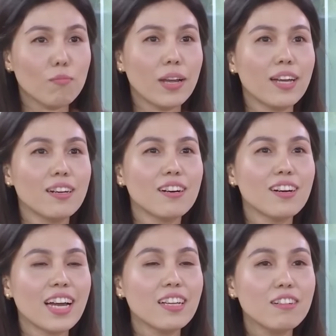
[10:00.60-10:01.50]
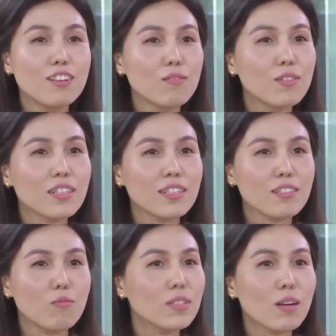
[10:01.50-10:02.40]
Mẹ anh ở Hải Dương
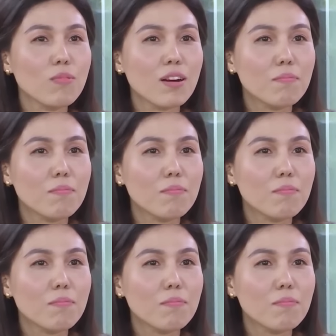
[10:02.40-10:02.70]
cũng sống